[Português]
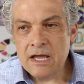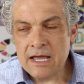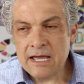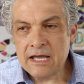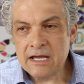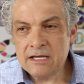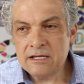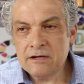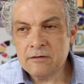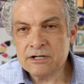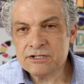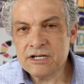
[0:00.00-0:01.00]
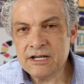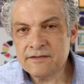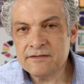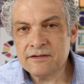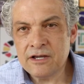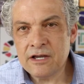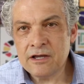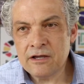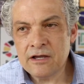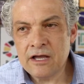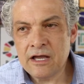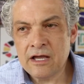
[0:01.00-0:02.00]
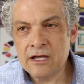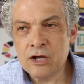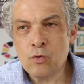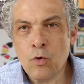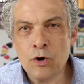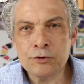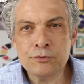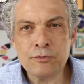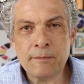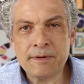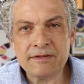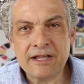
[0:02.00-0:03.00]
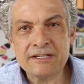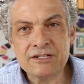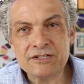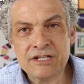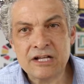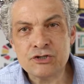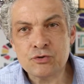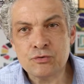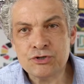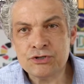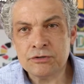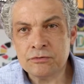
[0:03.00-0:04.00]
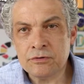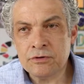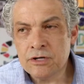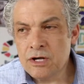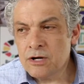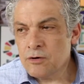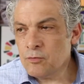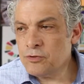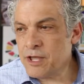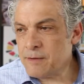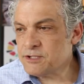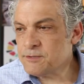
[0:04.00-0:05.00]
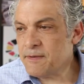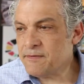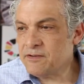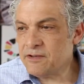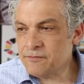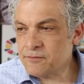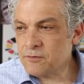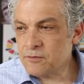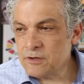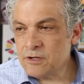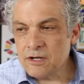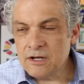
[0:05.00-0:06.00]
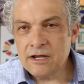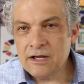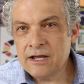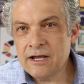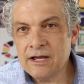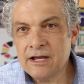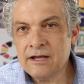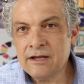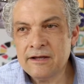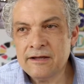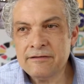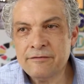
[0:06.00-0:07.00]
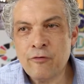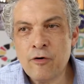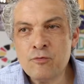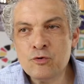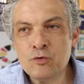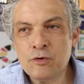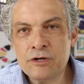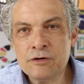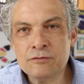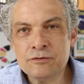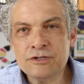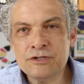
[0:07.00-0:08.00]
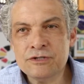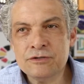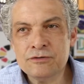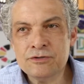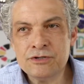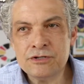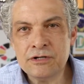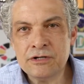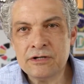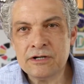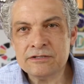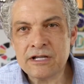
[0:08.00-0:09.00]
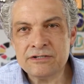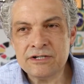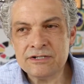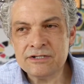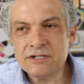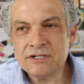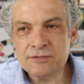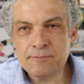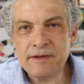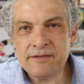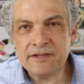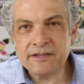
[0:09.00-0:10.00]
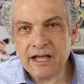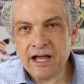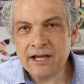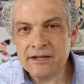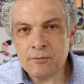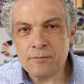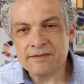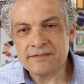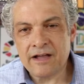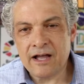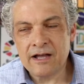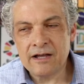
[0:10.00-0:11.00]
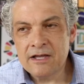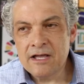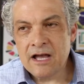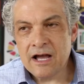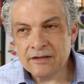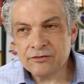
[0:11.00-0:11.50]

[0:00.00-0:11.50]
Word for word: É, e eu acho que esse é, encontro, apesar de a gente estar discutindo um tema específico, é, ele foi muito rico no sentido de da gente explicitar e começar a